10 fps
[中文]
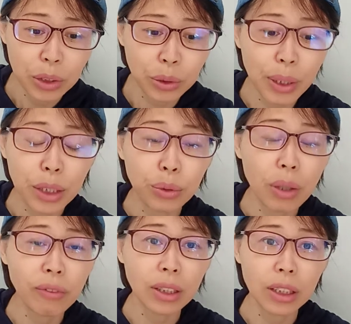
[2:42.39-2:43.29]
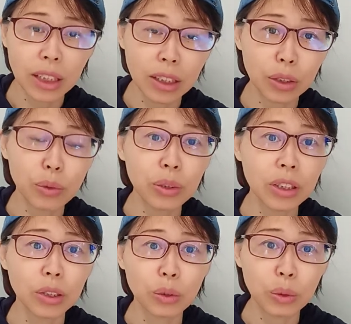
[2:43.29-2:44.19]
虽然双方的经纪公
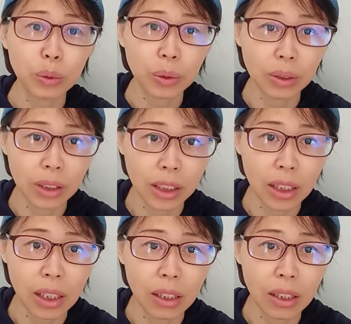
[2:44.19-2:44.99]
司都呃极